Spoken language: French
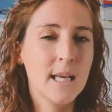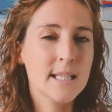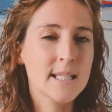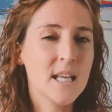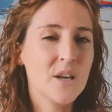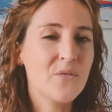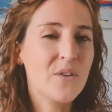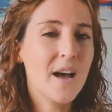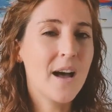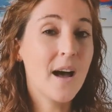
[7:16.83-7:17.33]

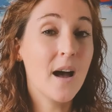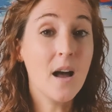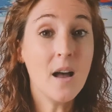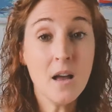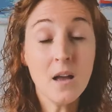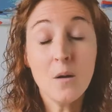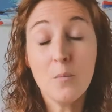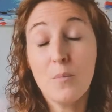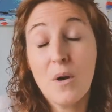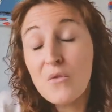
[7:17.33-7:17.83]
ça va,
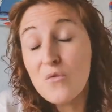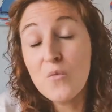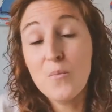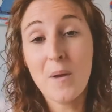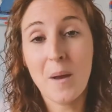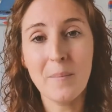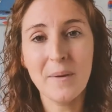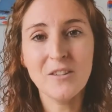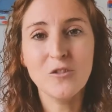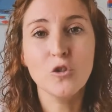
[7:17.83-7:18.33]
un, bah, vous
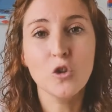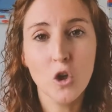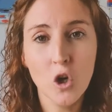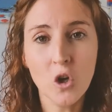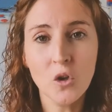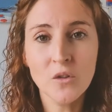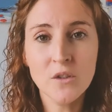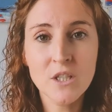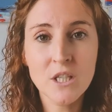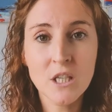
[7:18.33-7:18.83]
permettre de
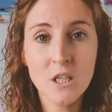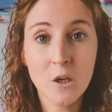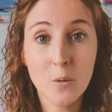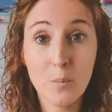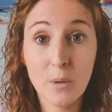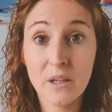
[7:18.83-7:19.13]
grandir